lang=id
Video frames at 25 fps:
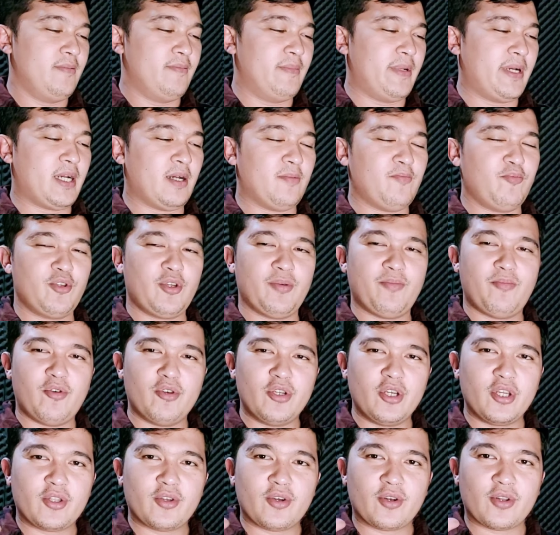mereka punya
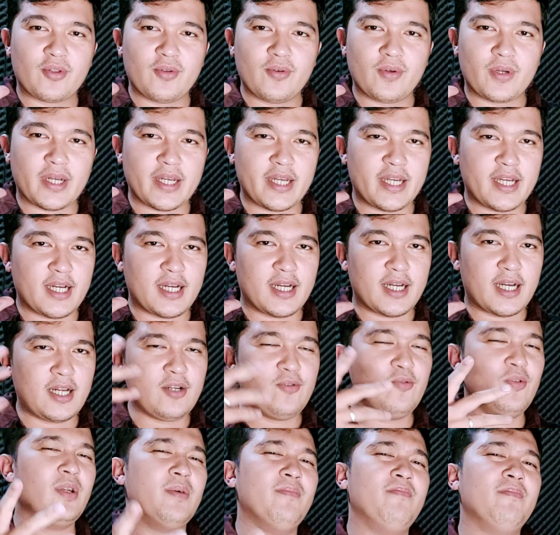monitor tuh kayak
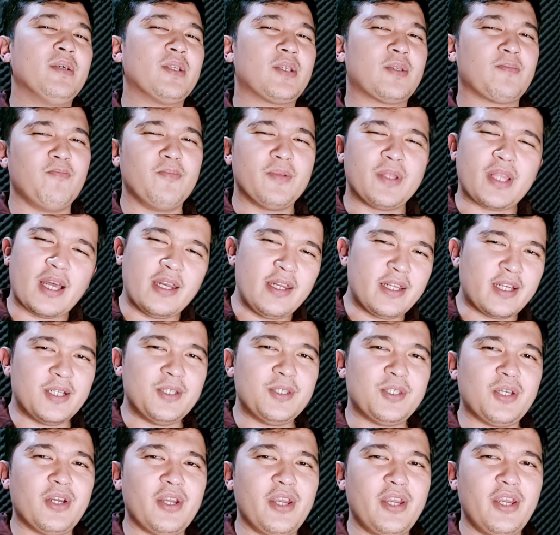aduh lemes minta
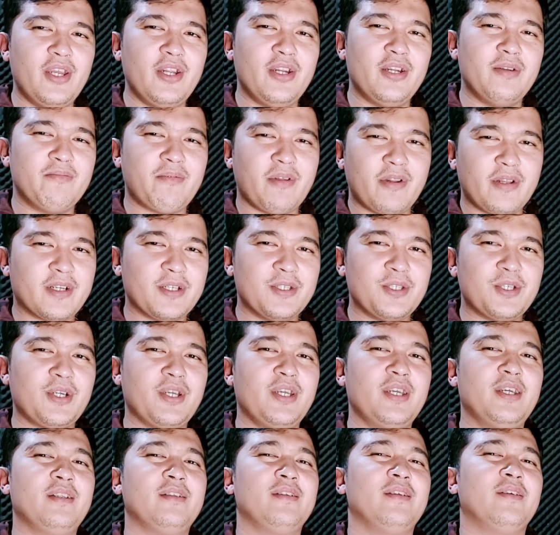dikencengin minta
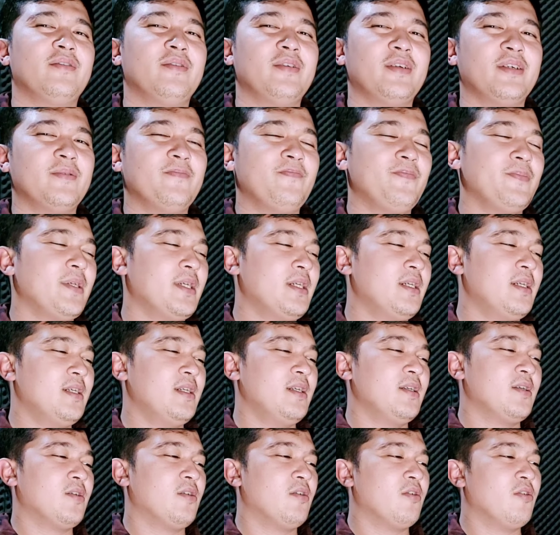dikencengin gitu ya
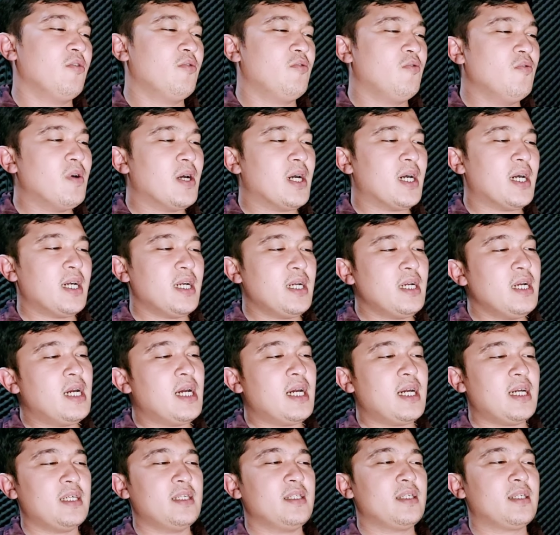kalau gua
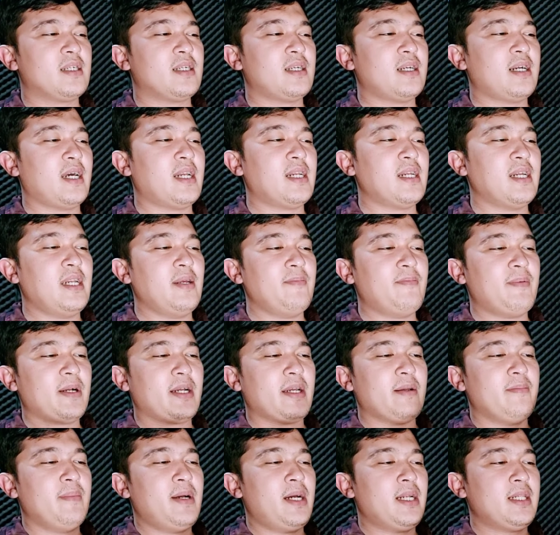enggak karena dia
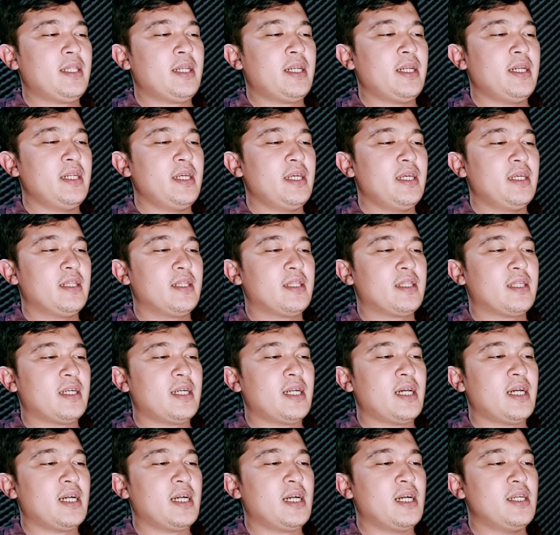pakai baterai nih
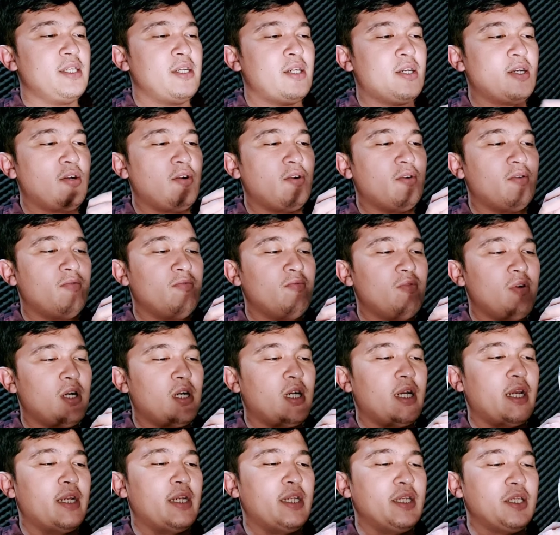tenaganya
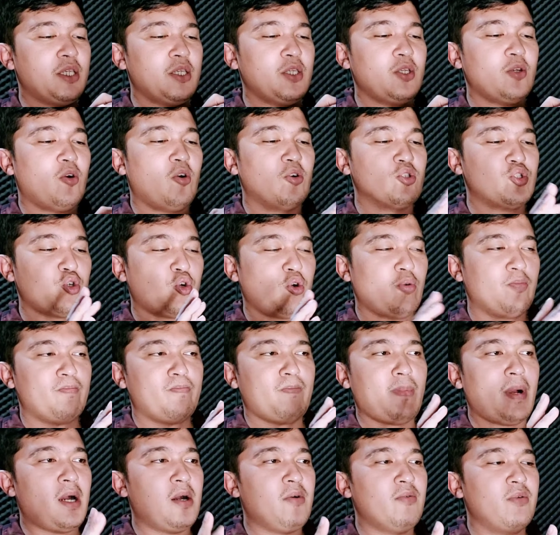wah ini sih
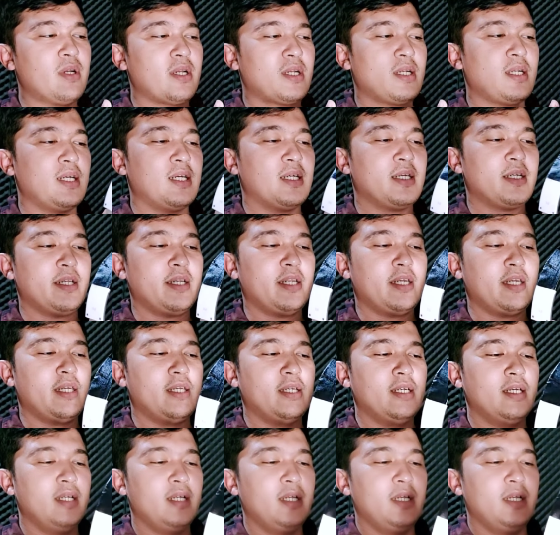cukup power lah ini